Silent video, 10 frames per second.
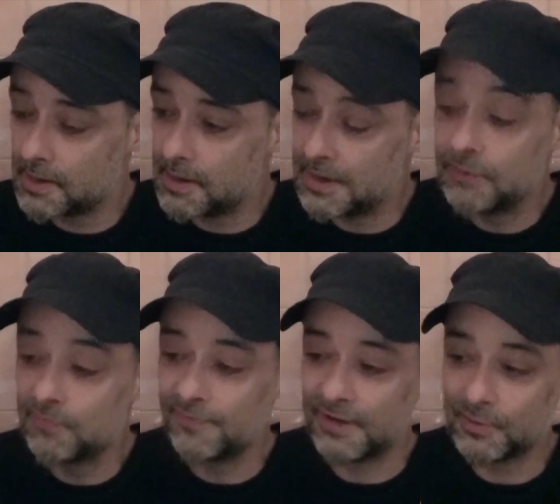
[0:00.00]
La
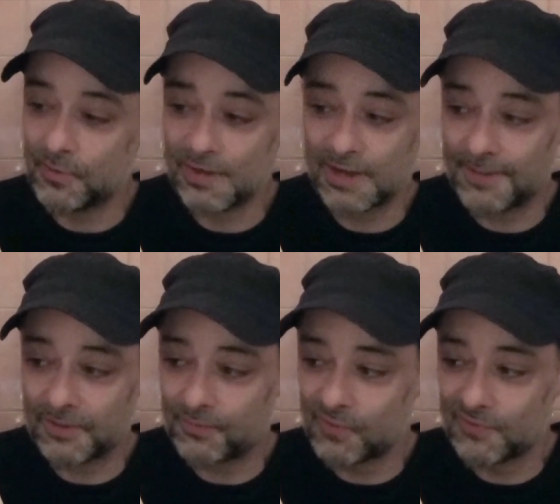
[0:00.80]
nouvelle ne manqua pas
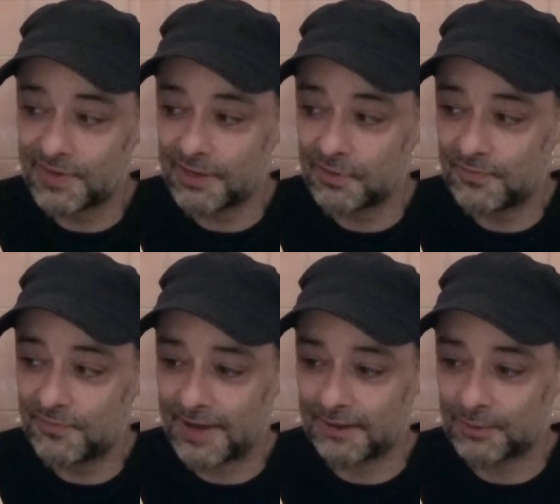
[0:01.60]
de provoquer une
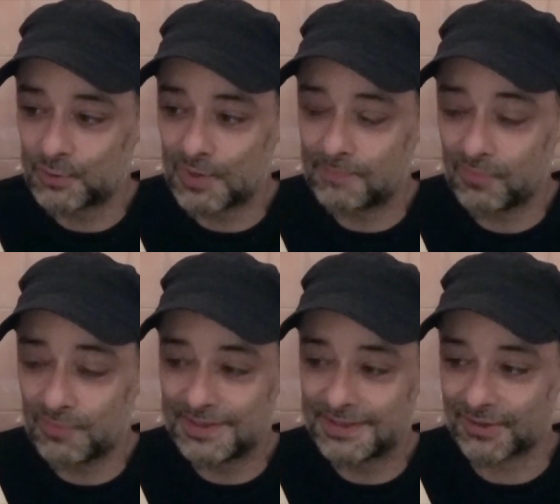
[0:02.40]
vague de joie
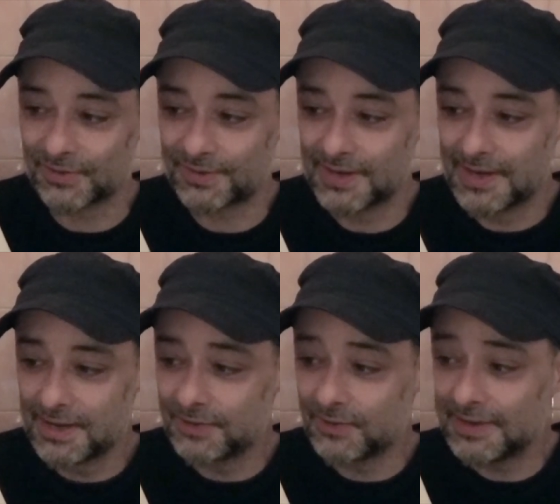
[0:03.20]
bondissante
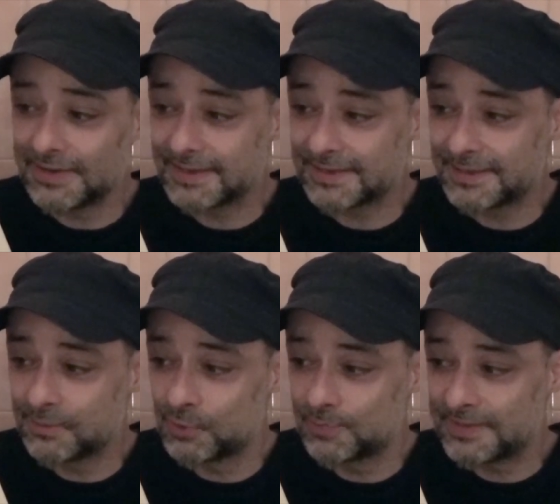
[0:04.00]
dans les
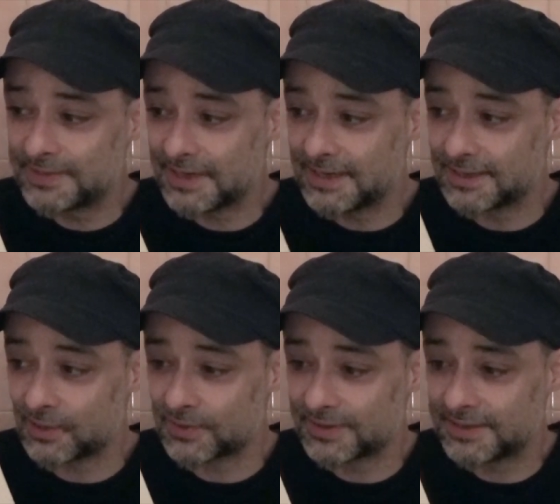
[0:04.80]
instituts spécialisés
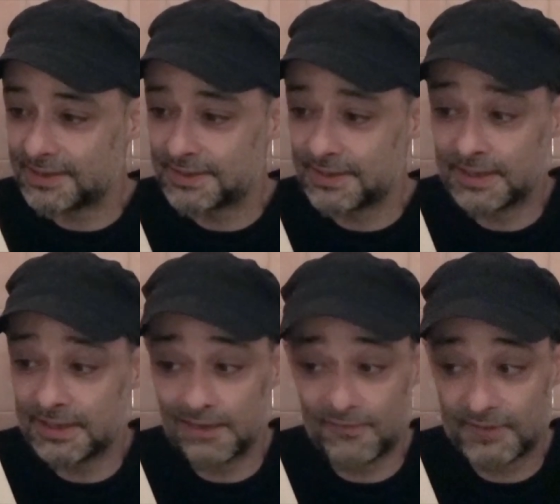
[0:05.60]
en statistiques qui
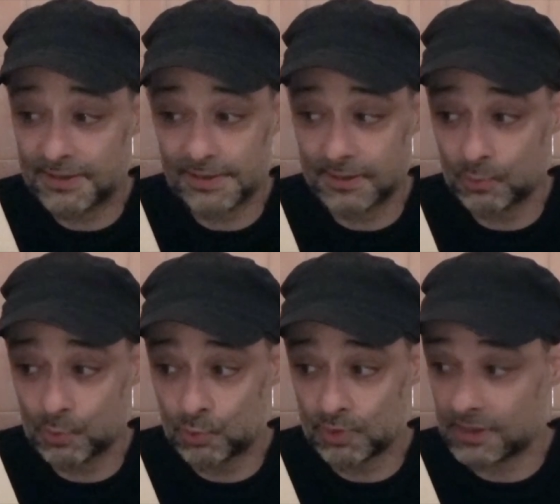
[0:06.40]
n'avaient cessé de
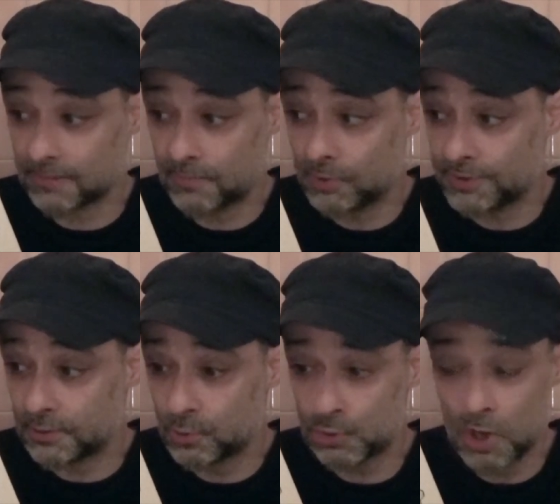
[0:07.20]
soutenir
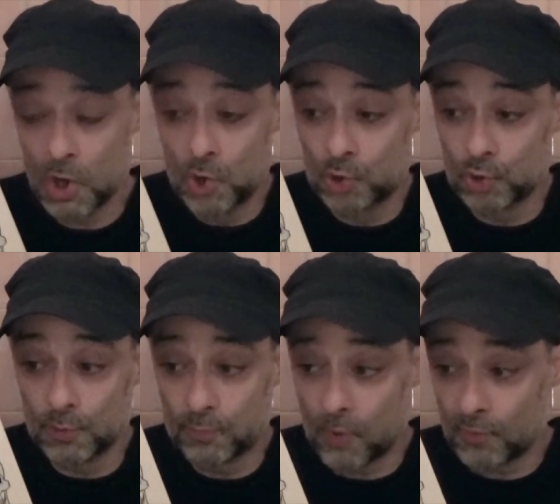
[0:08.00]
mordicus
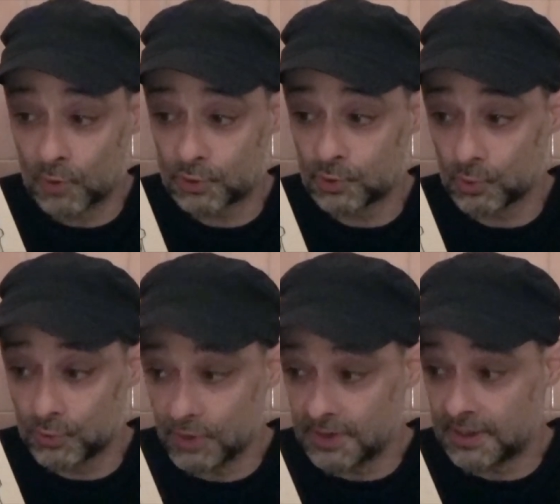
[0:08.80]
qu'une proportion
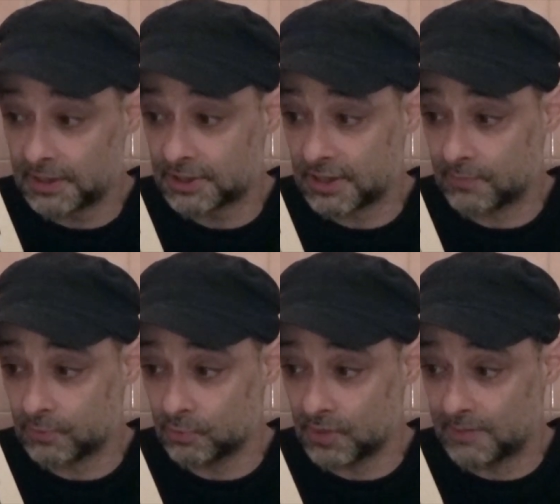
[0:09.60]
non
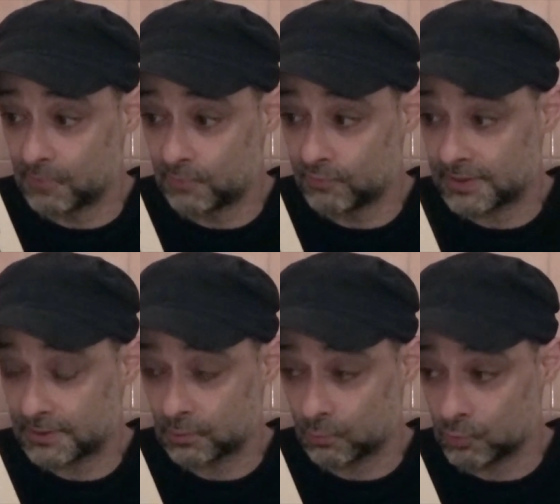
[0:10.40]
négligeable de la
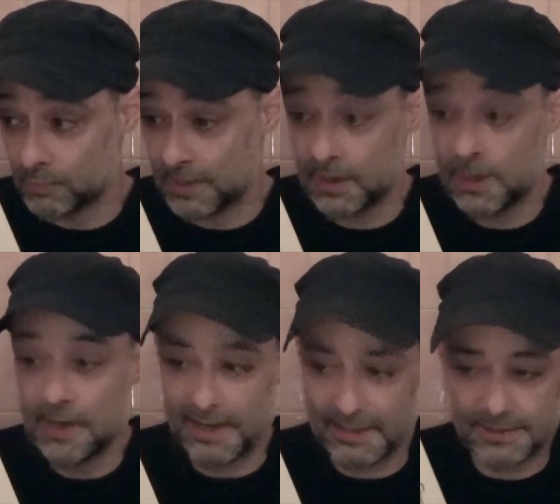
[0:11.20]
population humaine
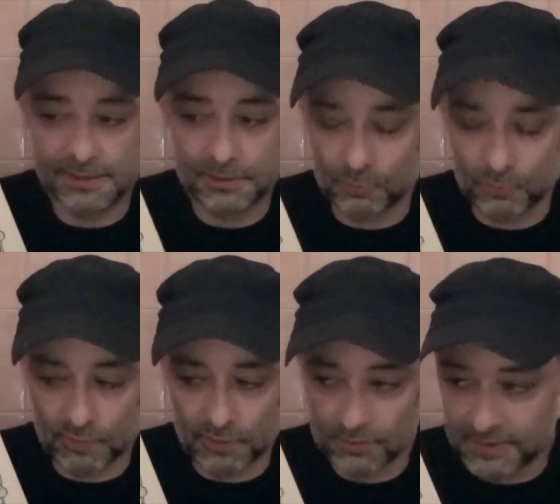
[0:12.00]
existante
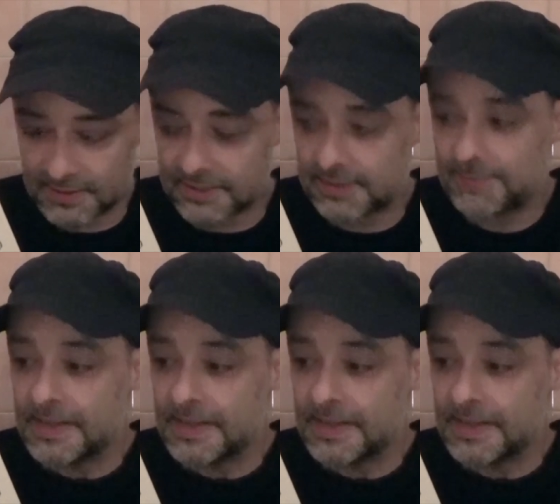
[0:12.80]
ou ayant existé